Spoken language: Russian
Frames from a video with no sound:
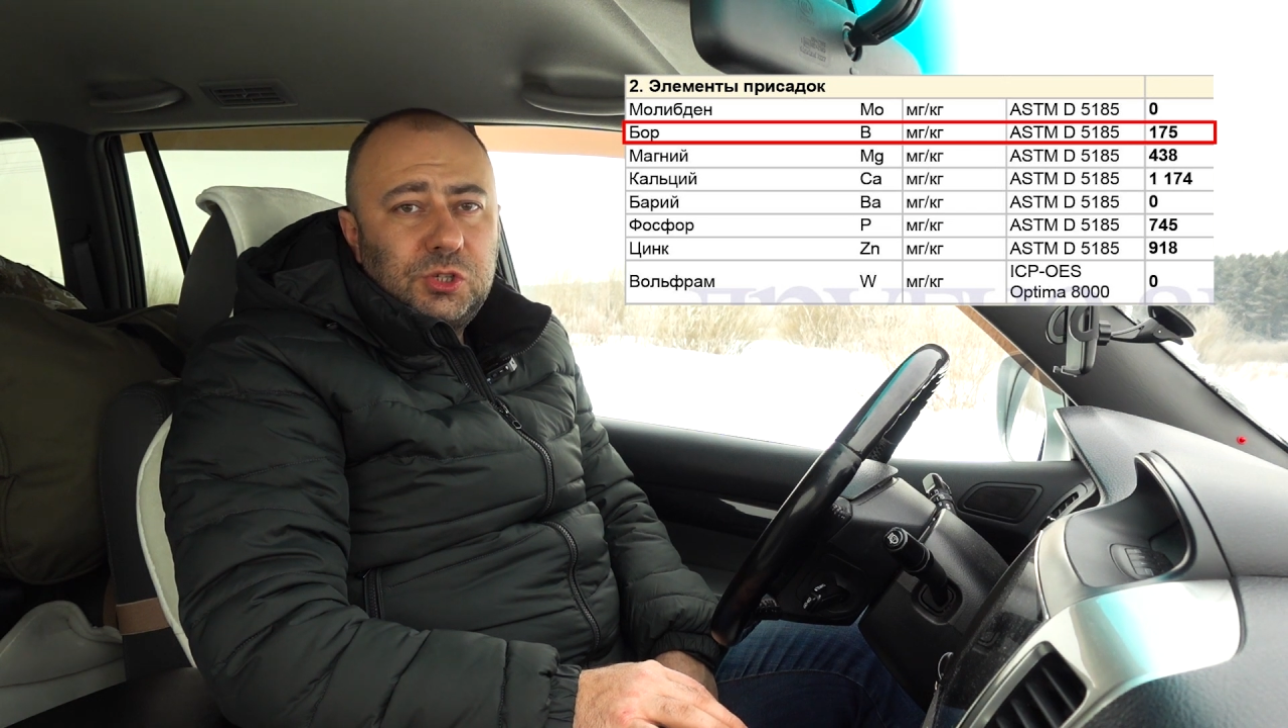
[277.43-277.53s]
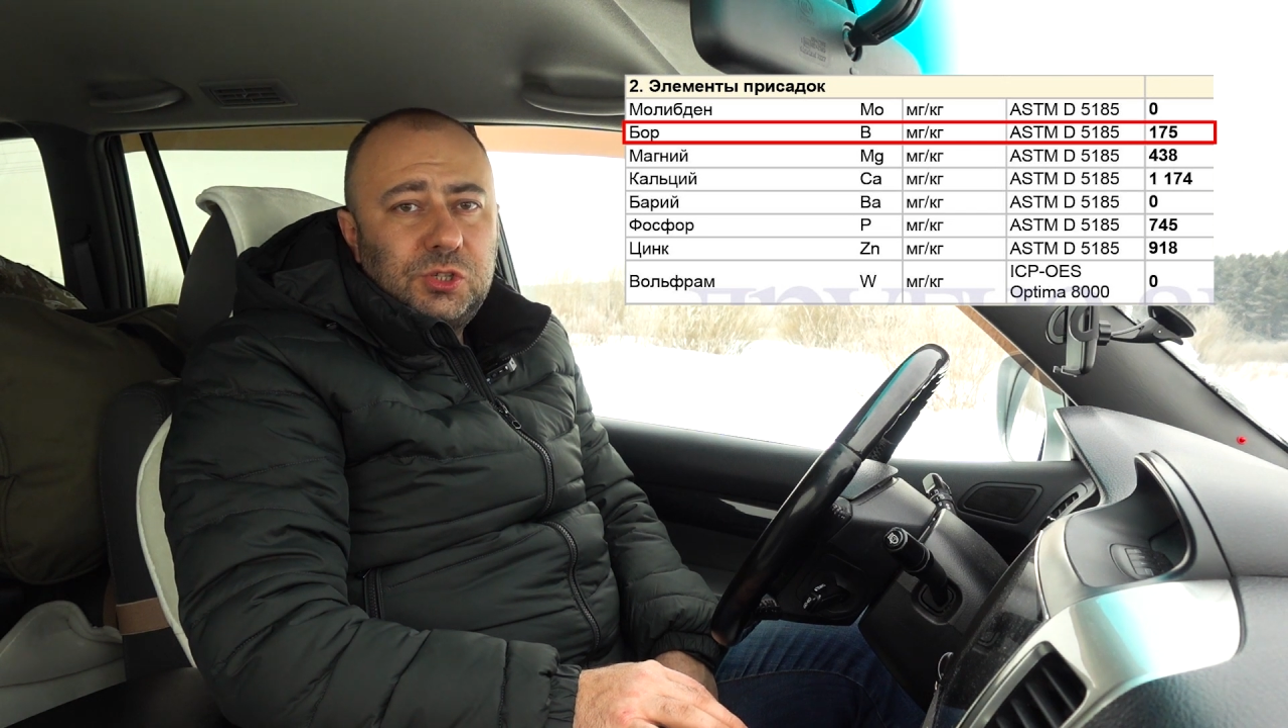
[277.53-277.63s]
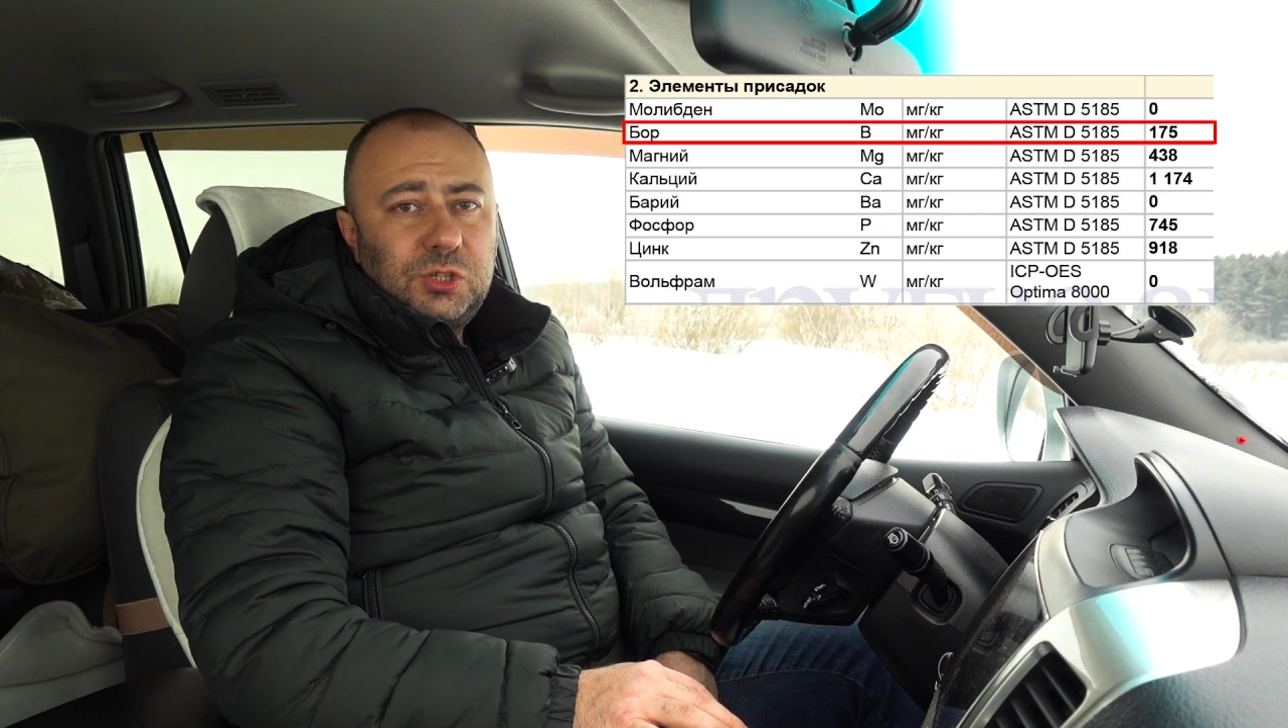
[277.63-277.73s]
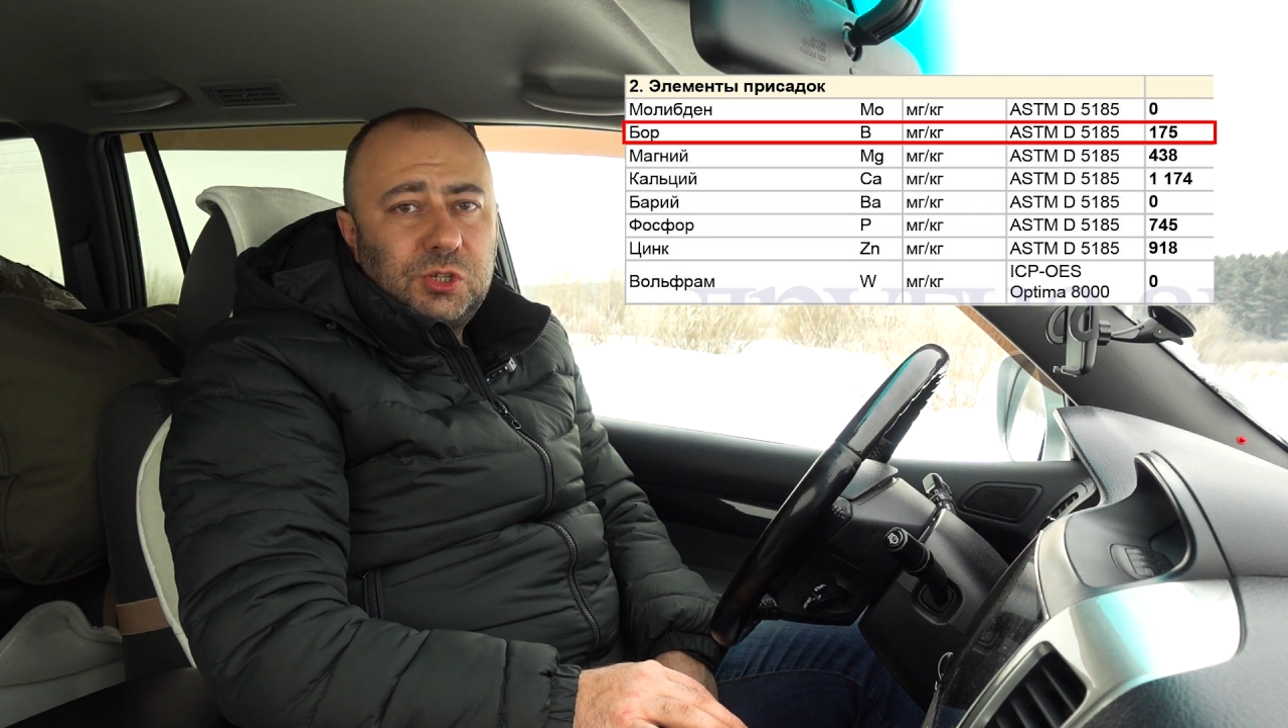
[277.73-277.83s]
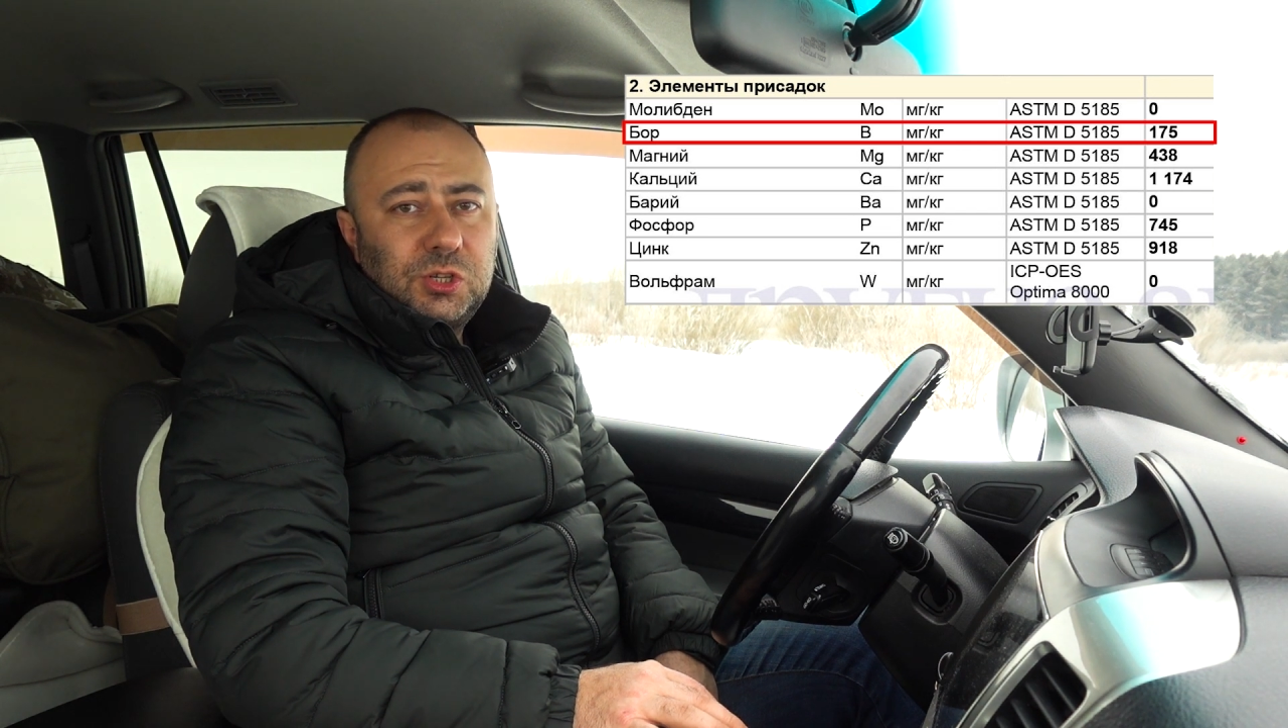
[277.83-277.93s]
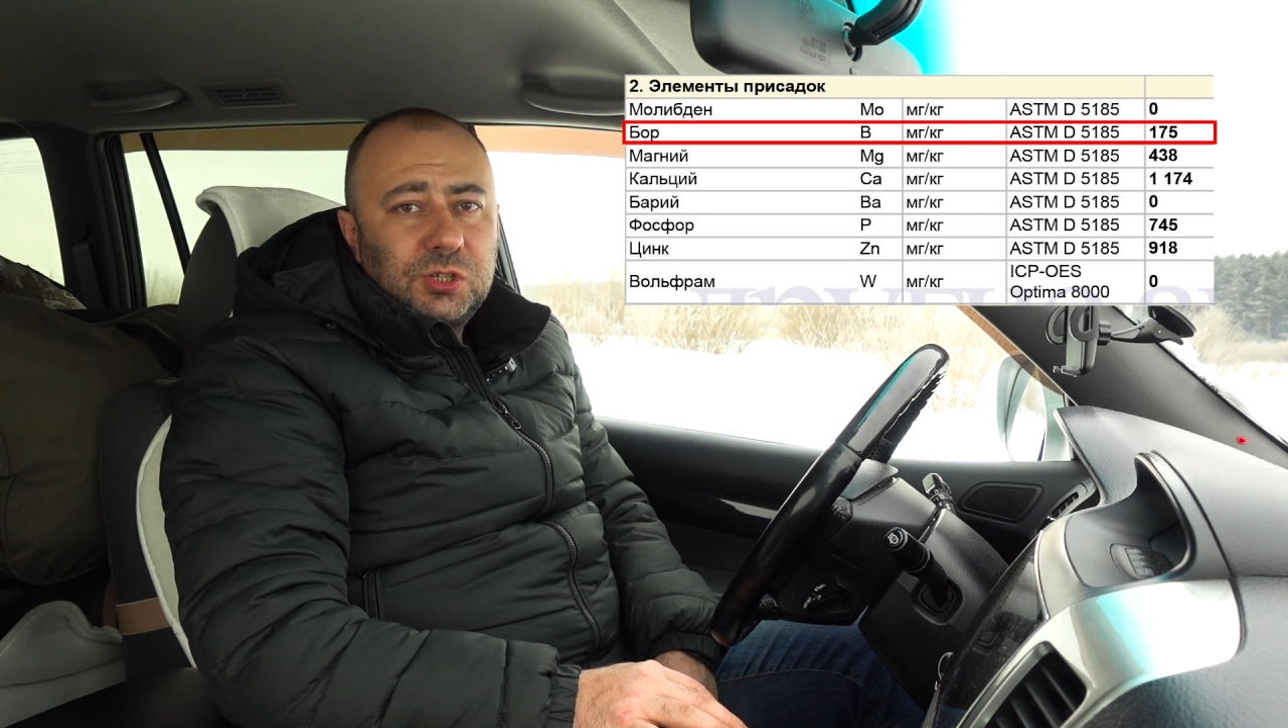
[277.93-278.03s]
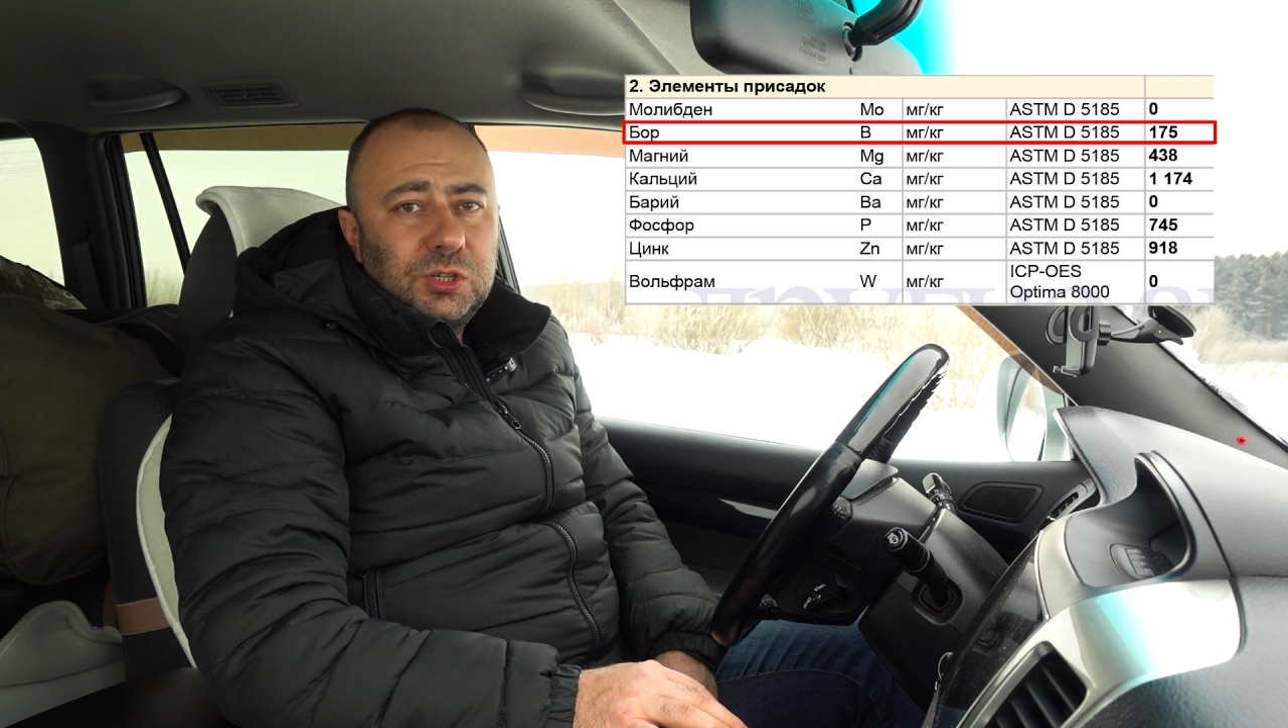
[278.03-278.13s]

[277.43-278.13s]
частички